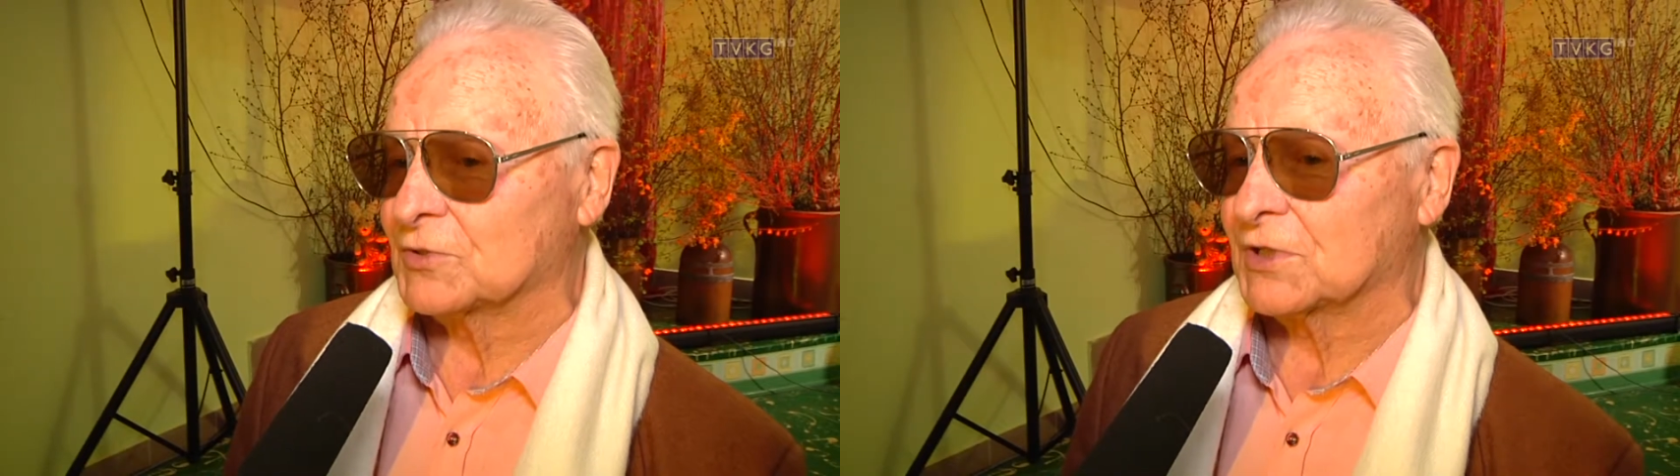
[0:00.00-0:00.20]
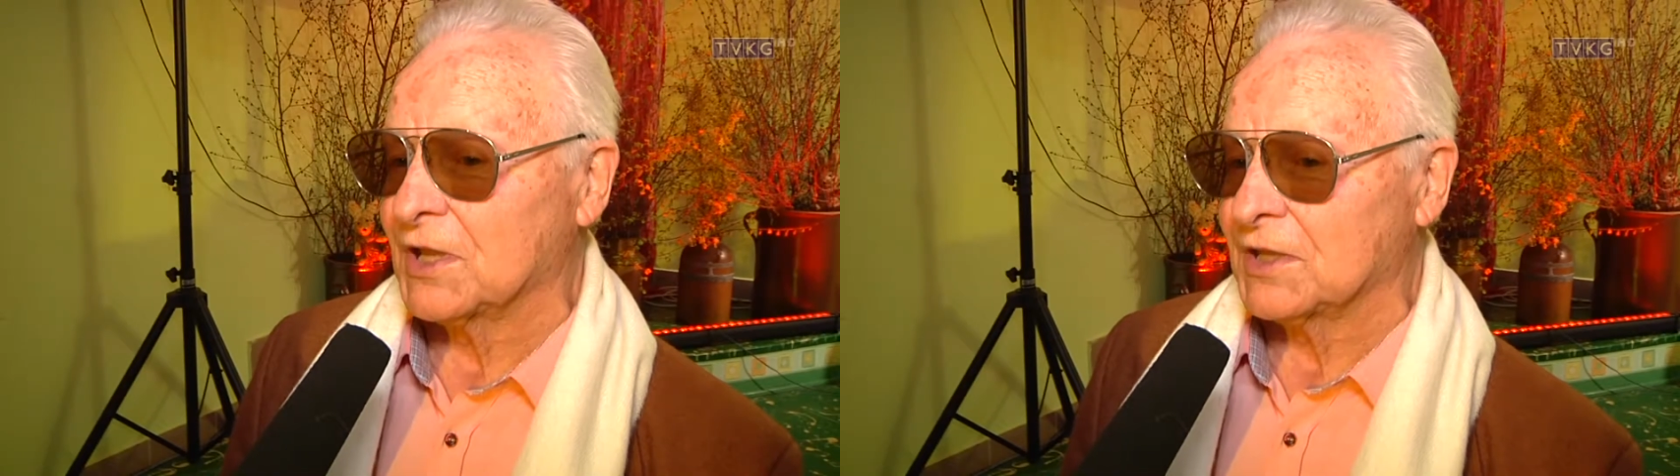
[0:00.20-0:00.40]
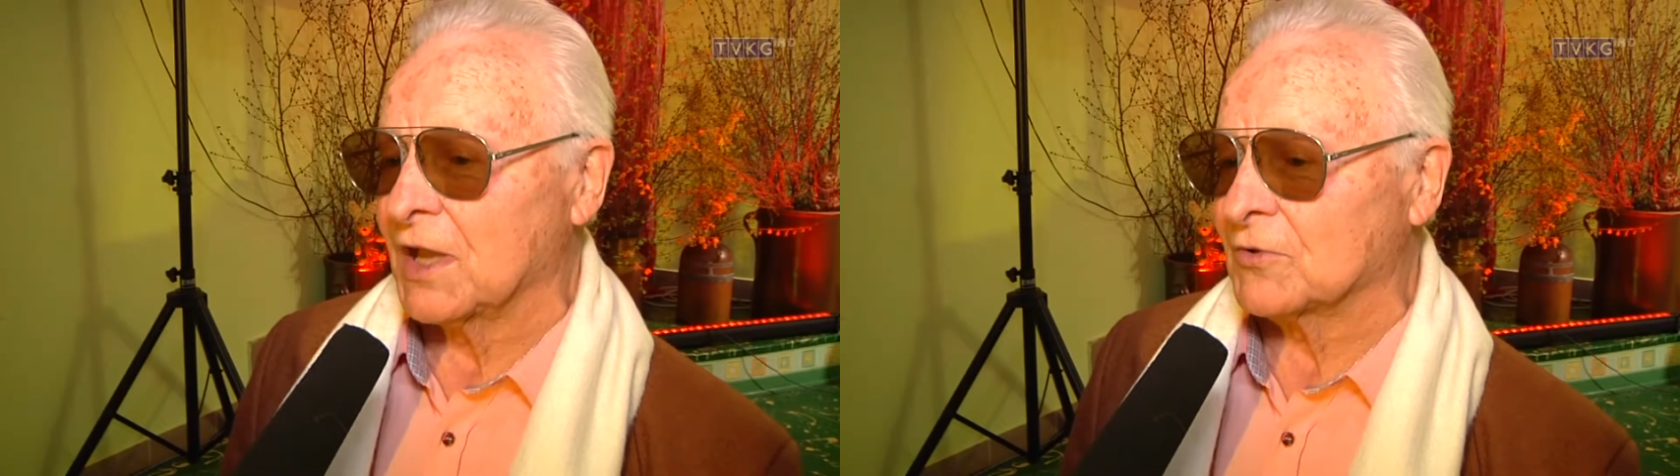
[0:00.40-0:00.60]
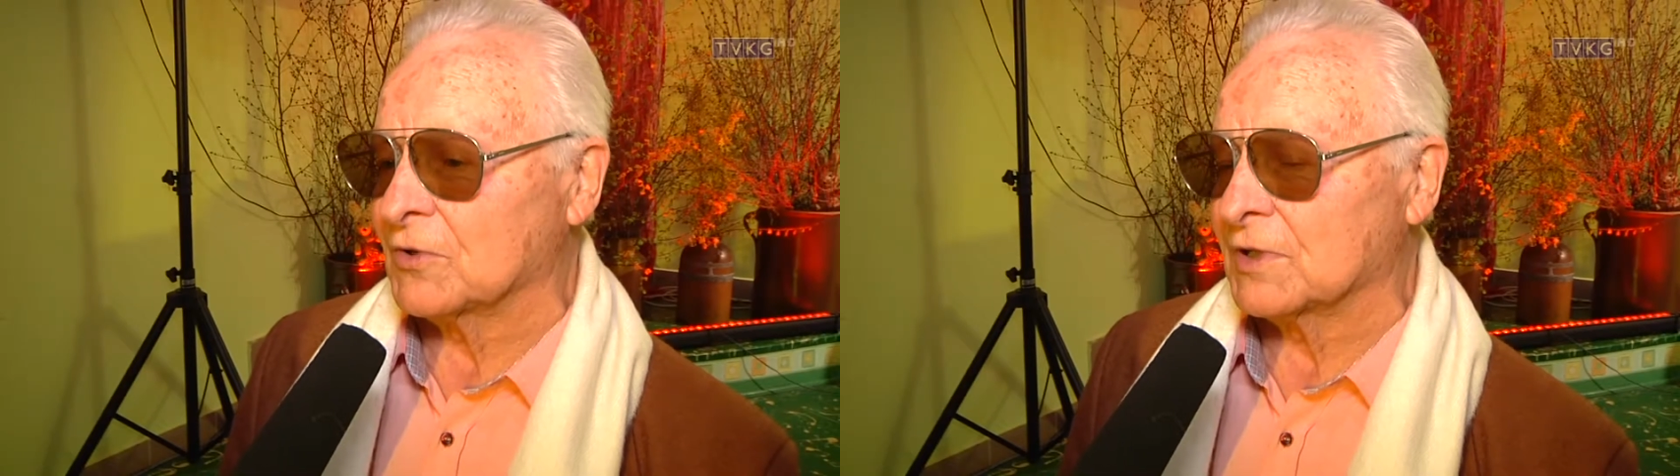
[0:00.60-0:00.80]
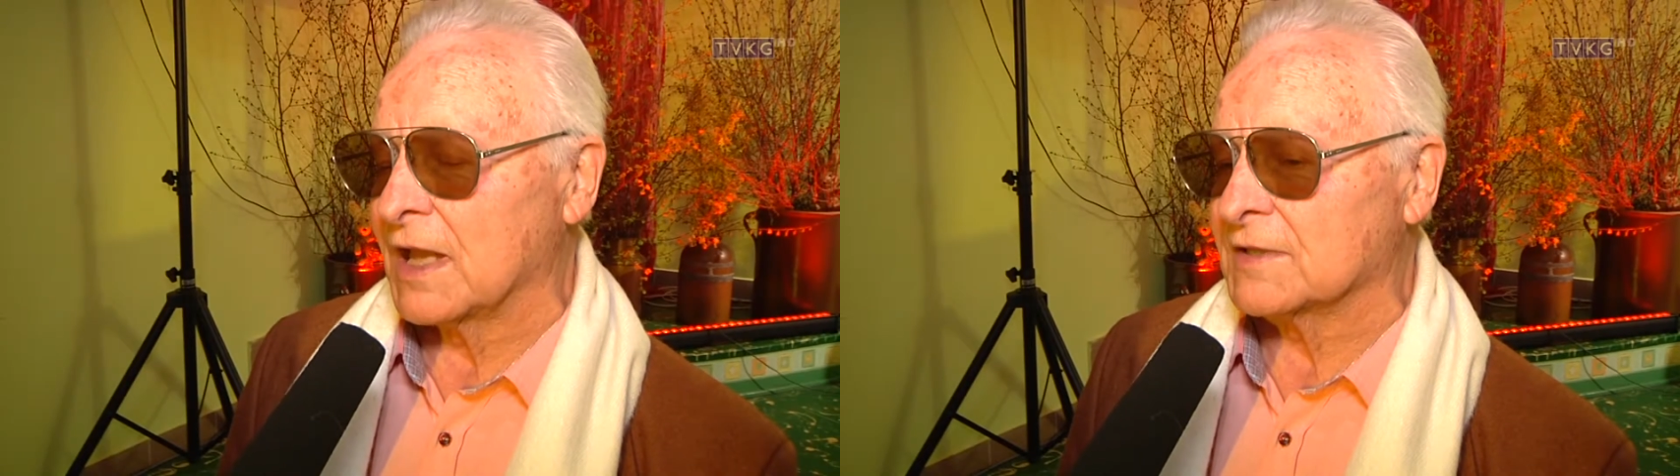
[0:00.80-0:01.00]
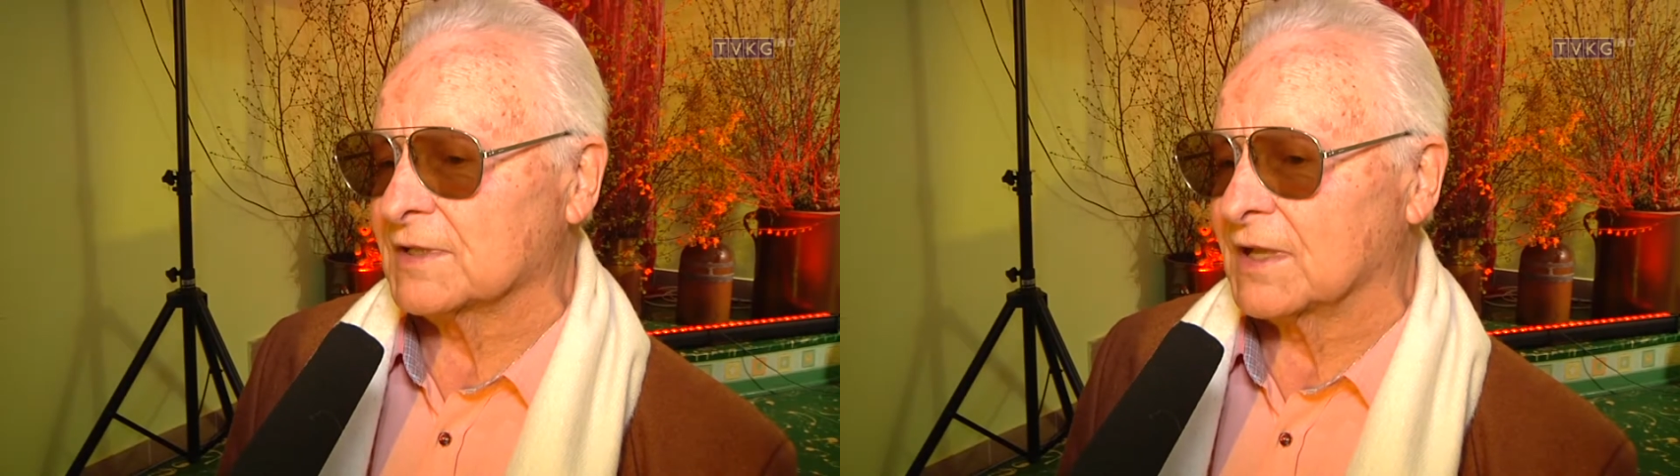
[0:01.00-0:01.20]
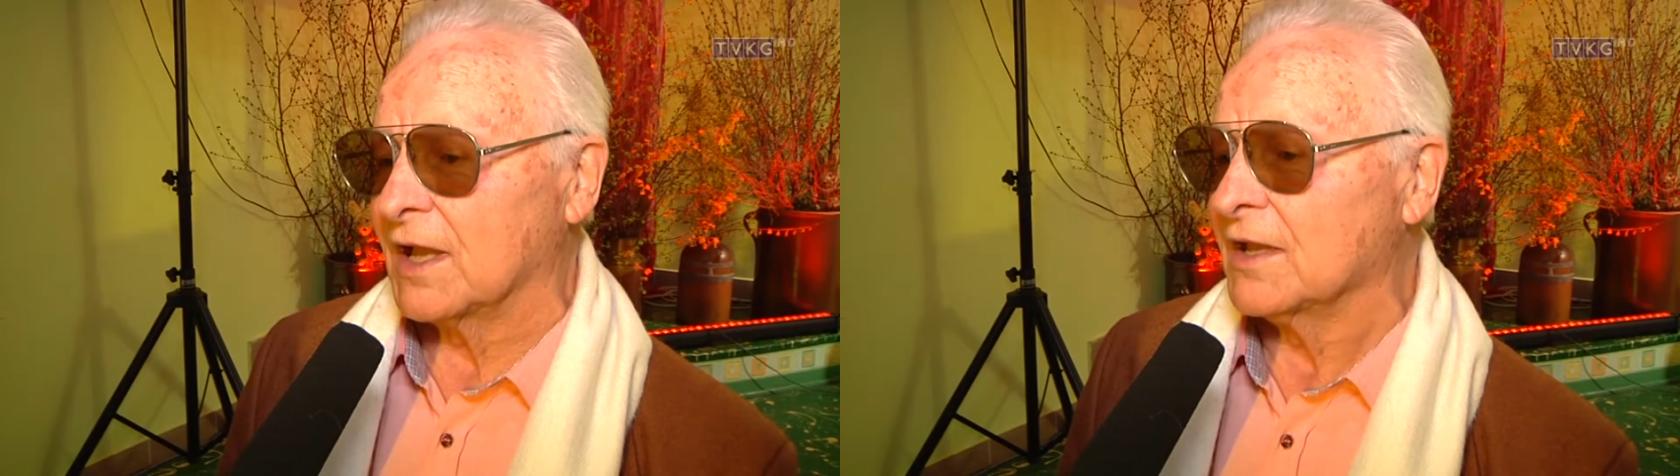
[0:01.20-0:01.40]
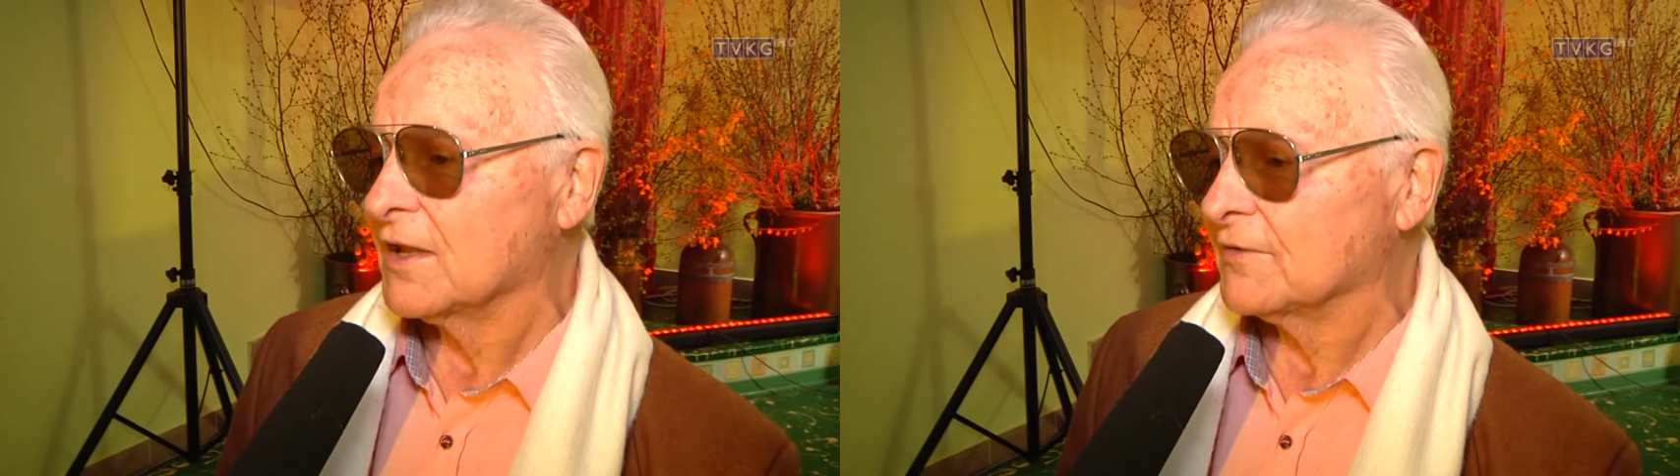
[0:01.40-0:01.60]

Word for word: już jako klasyka.